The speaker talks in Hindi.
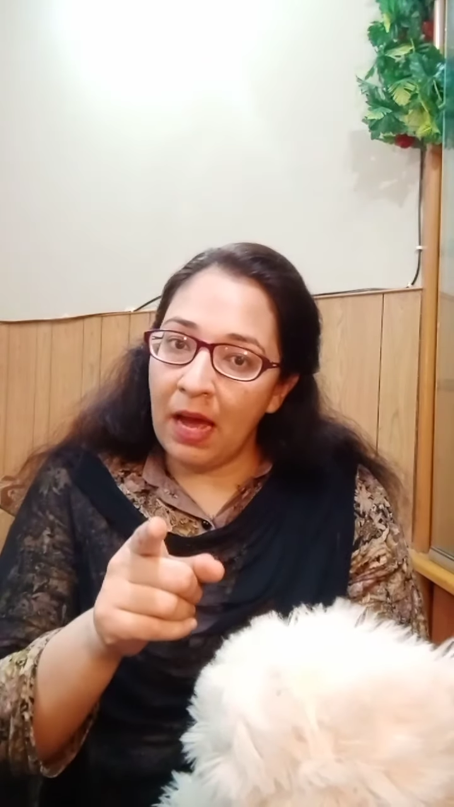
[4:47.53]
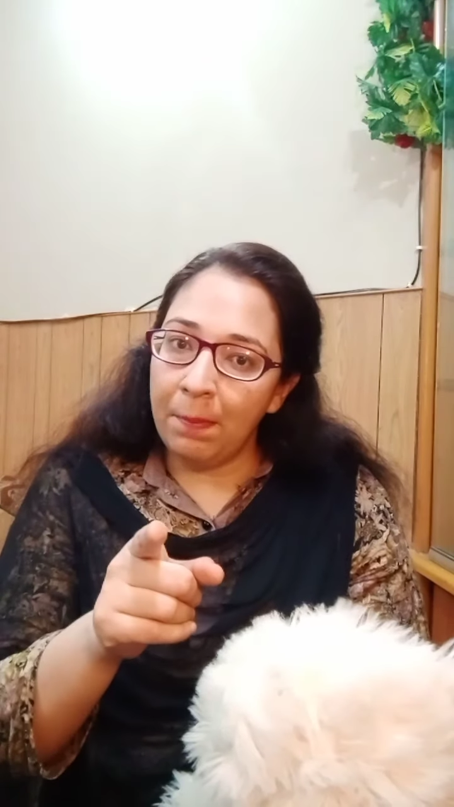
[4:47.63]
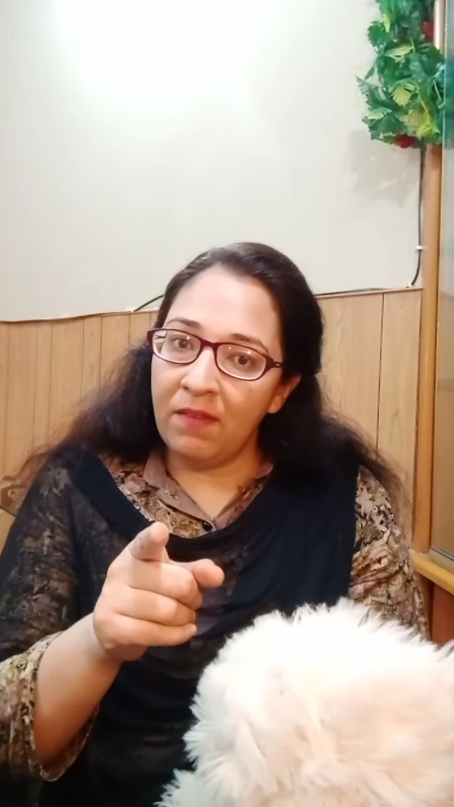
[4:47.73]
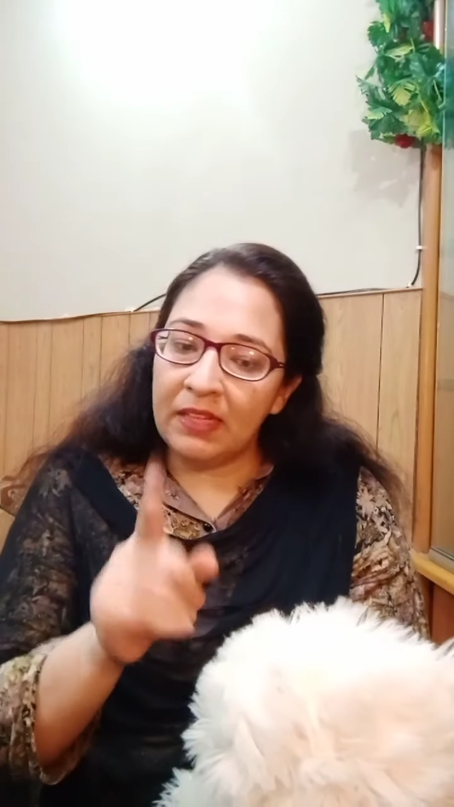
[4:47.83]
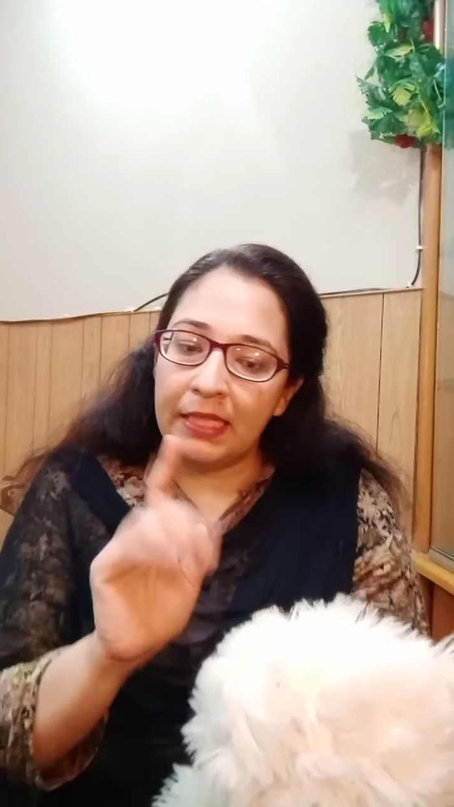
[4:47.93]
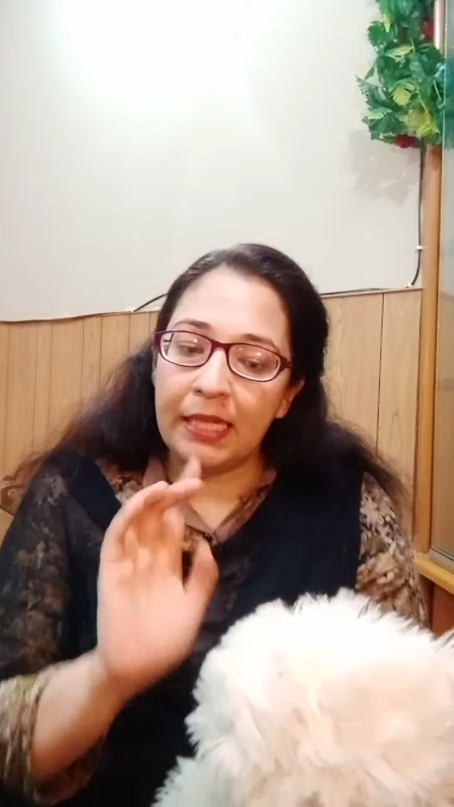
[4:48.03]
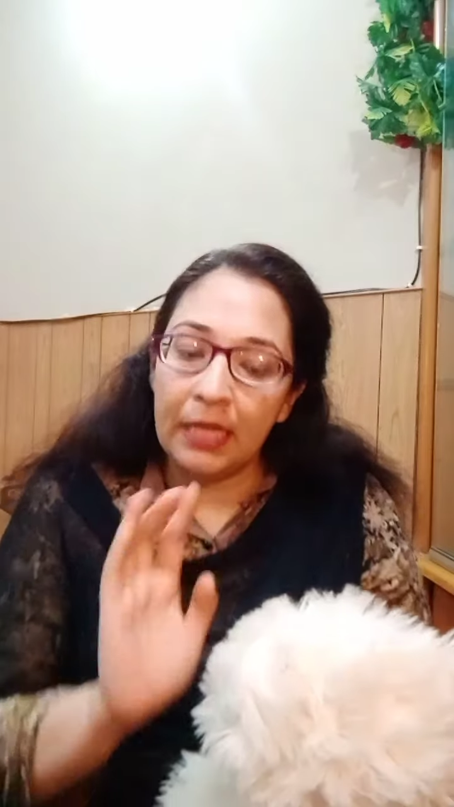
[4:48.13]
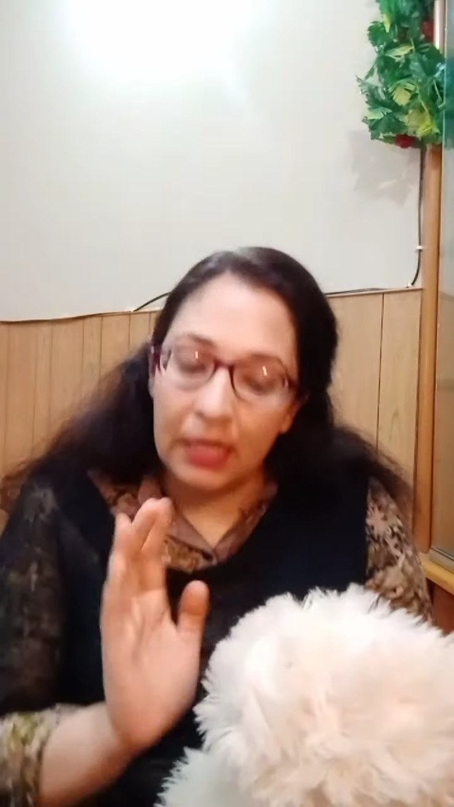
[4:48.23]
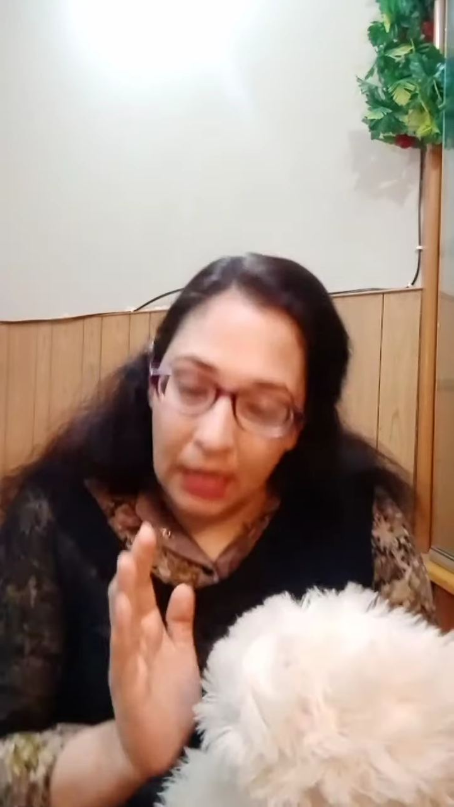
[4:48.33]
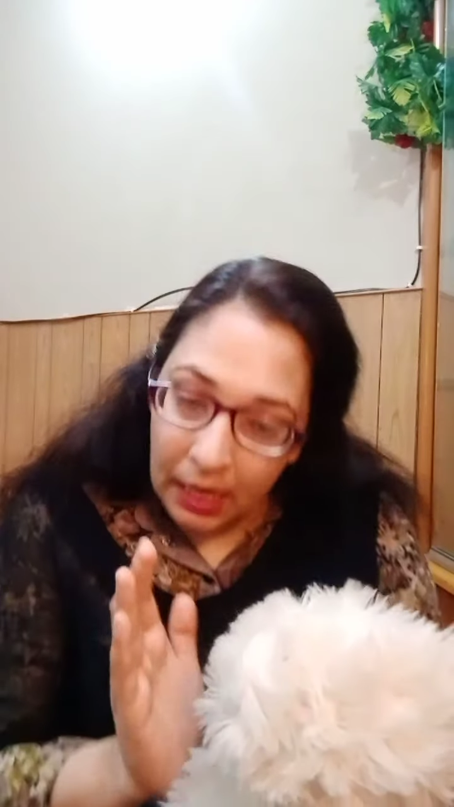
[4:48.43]
आपने वैसे ही करना
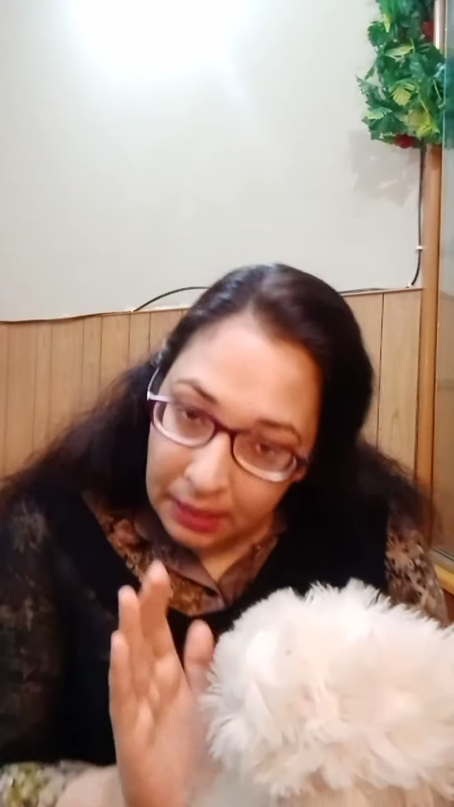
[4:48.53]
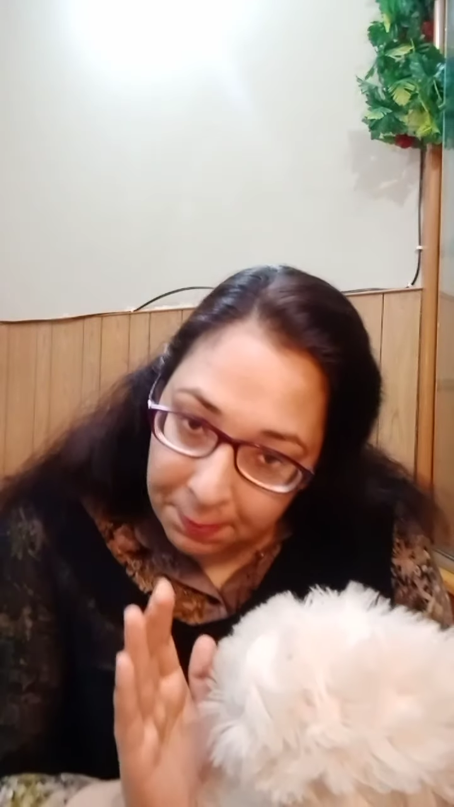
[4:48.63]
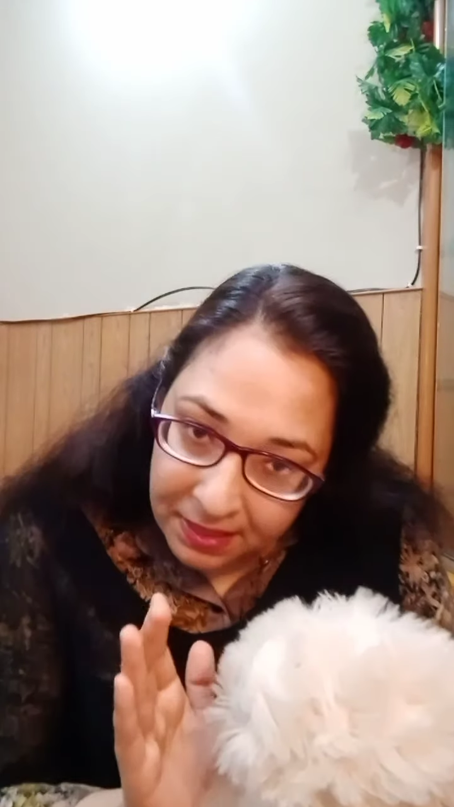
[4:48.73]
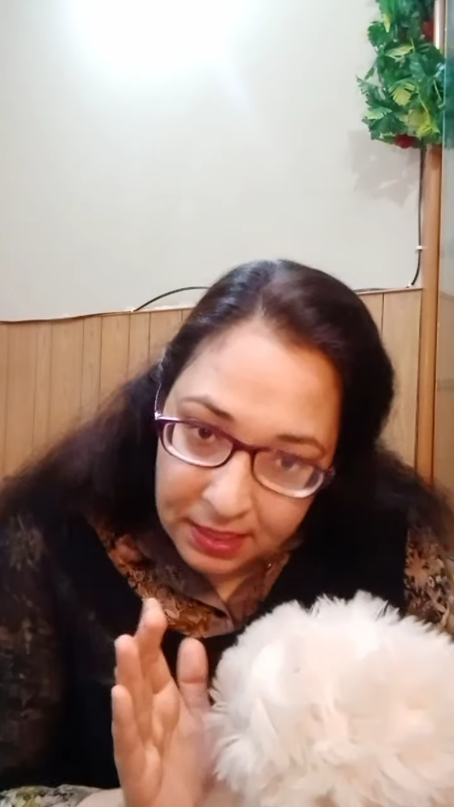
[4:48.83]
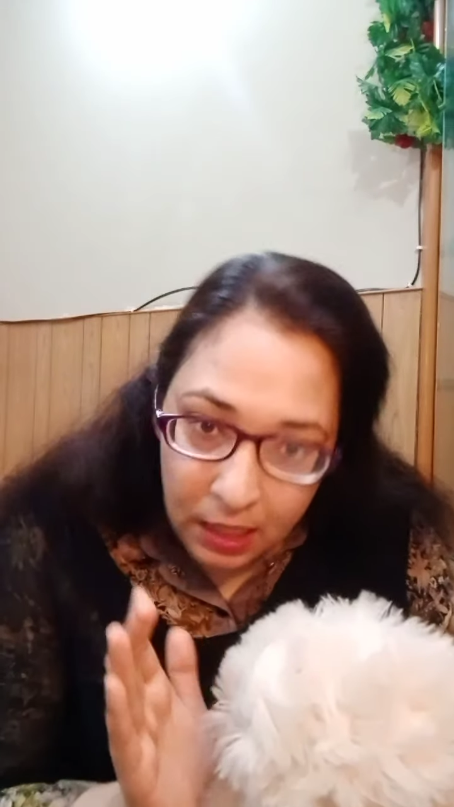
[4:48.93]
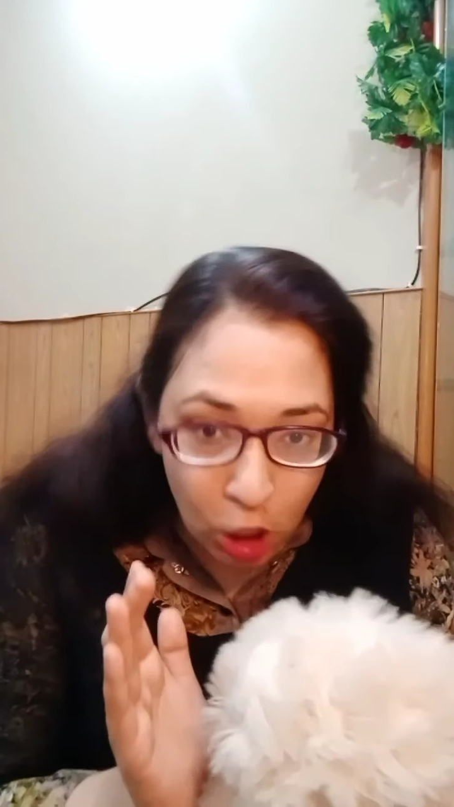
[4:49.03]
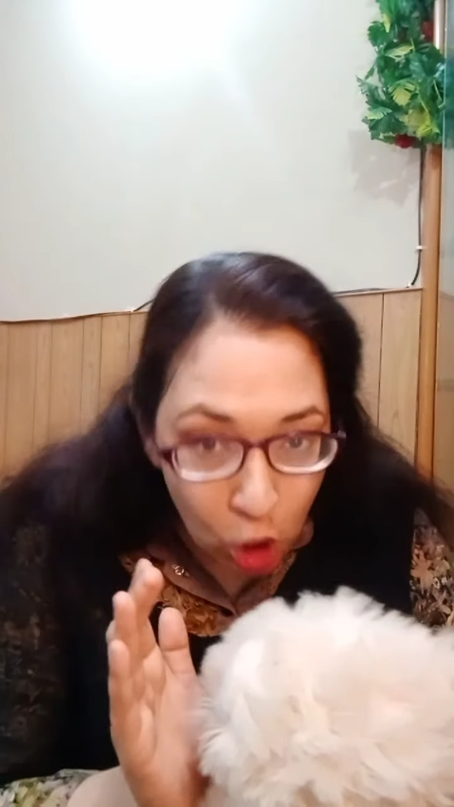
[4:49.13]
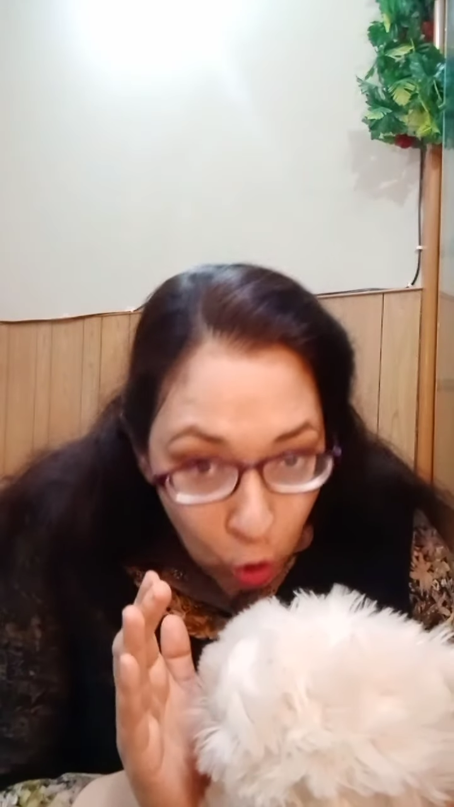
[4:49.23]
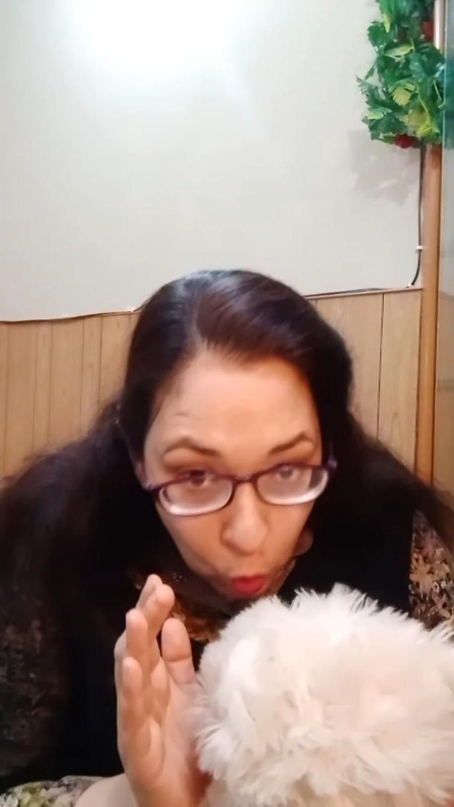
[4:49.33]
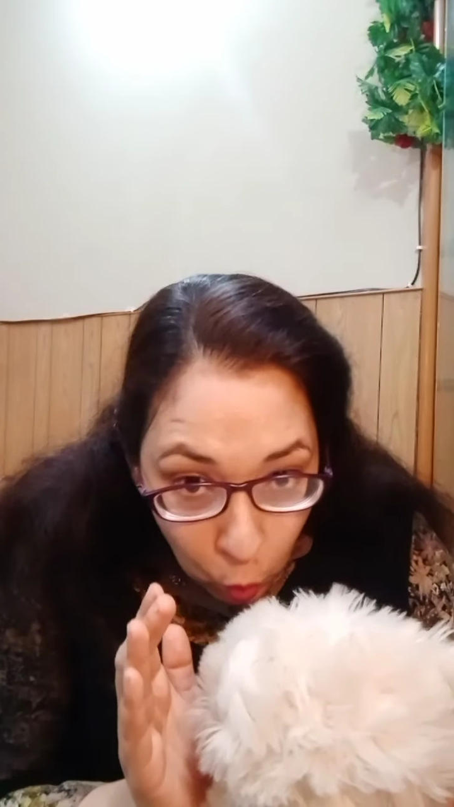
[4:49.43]
है कान के पास जाके
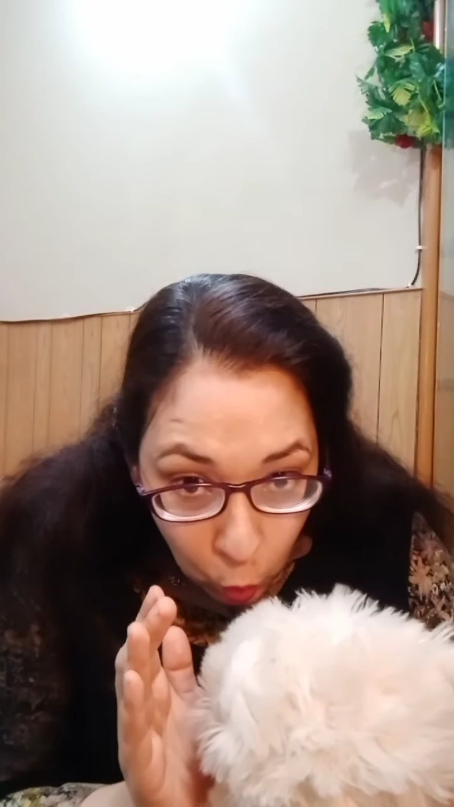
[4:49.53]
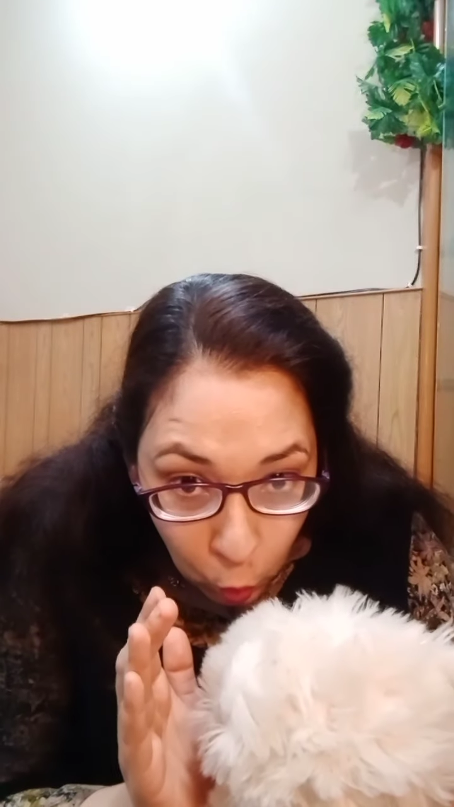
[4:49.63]
ऊ